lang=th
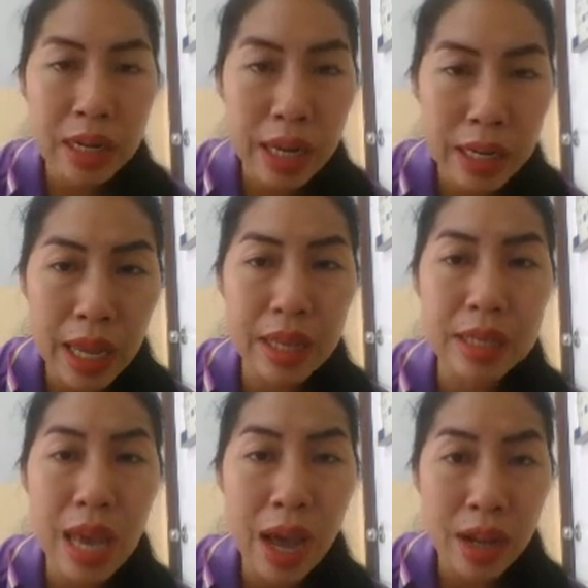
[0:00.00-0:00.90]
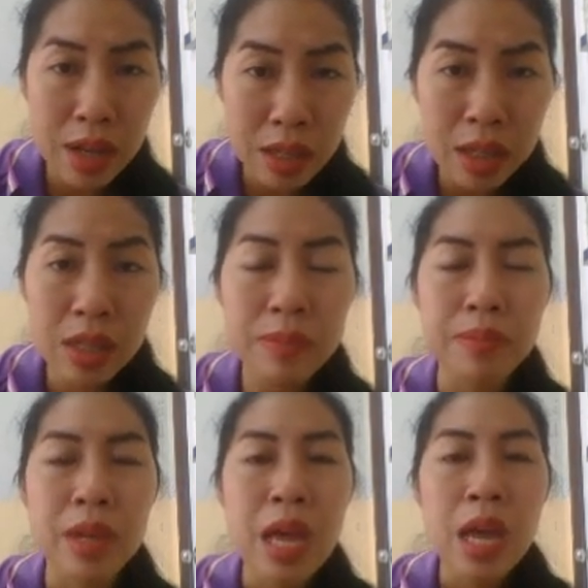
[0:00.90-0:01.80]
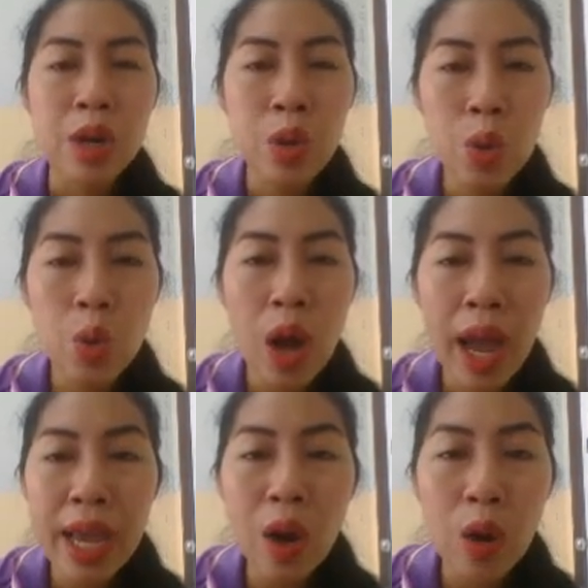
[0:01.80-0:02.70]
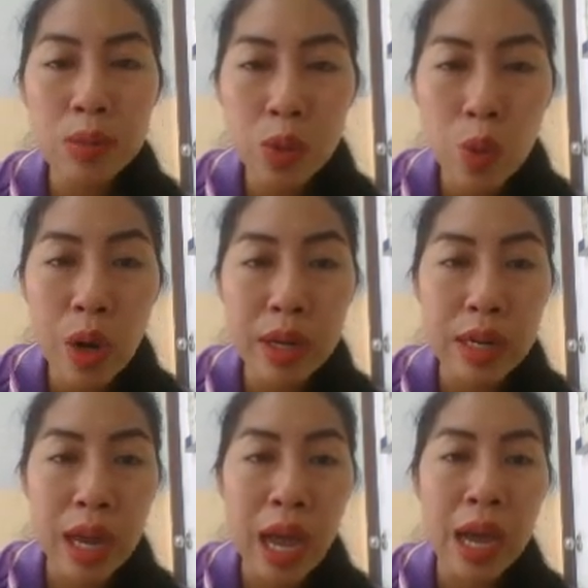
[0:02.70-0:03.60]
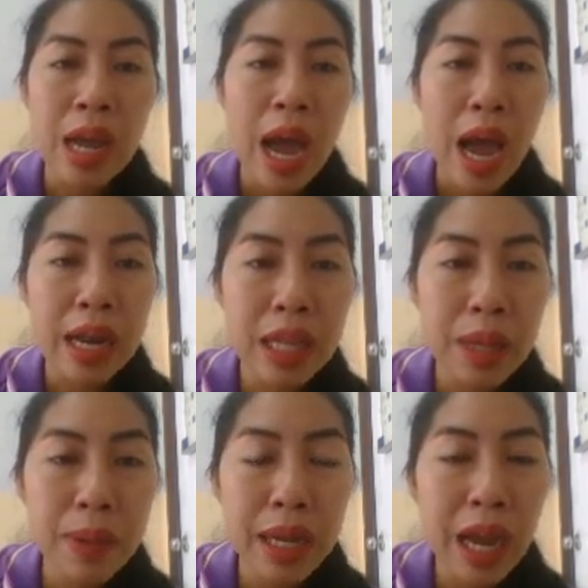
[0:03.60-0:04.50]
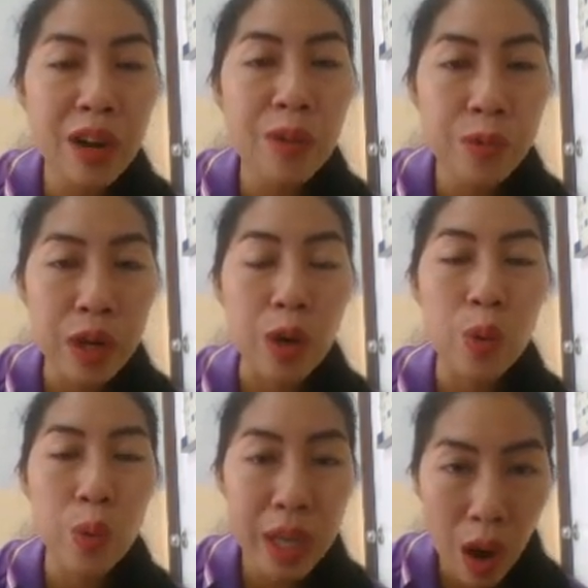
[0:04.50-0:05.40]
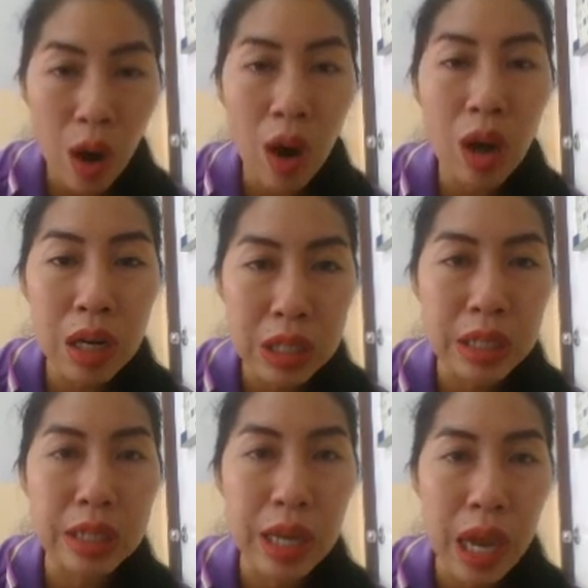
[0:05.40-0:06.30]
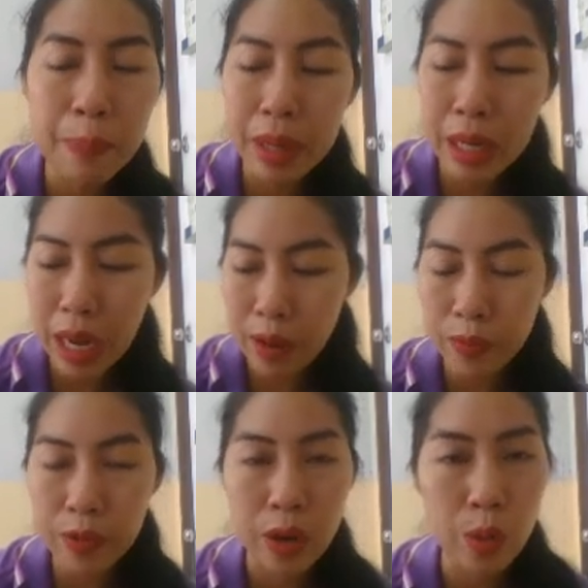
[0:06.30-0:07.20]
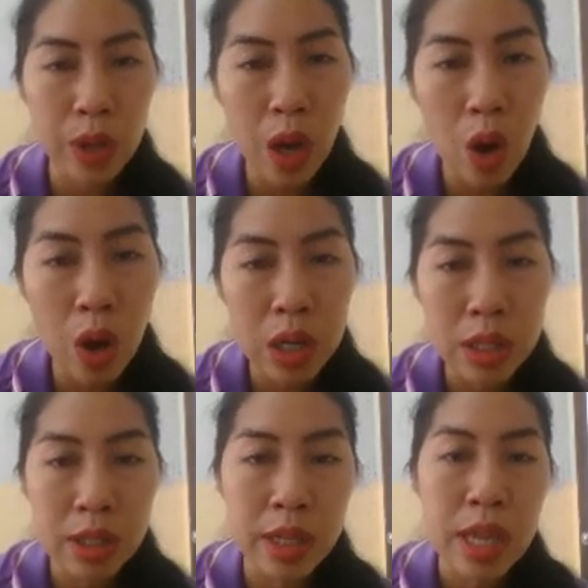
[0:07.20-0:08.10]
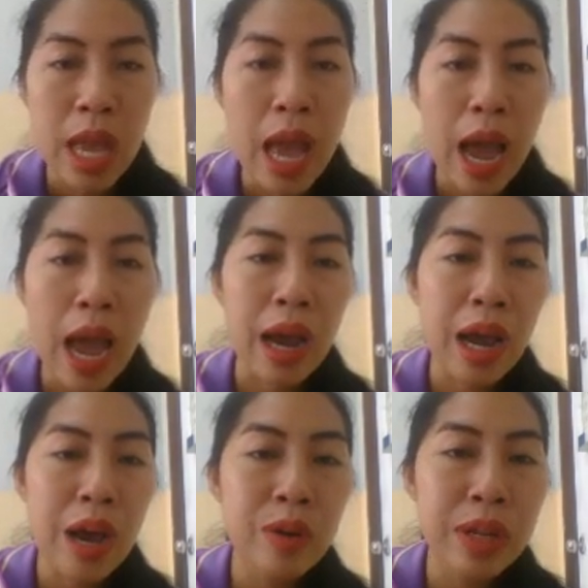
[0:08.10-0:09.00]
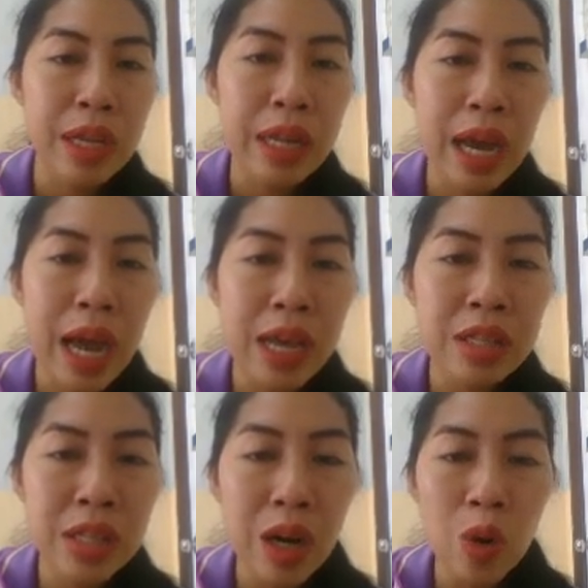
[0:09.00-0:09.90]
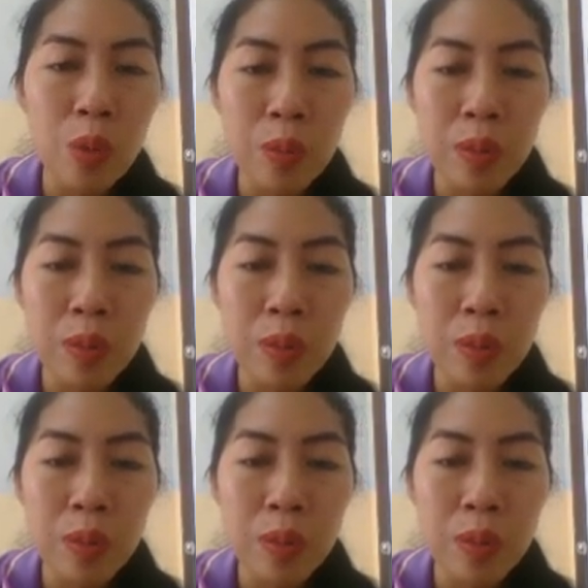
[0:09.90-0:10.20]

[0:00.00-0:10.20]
เด็ก ๆอย่าลืมดูให้ครบถ้วนนะคะ อันนี้เป็นการฝึกวิเคราะห์เลยนะคะเป็นการฝึกวิเคราะห์เลย คราวนี้นะคะสรุป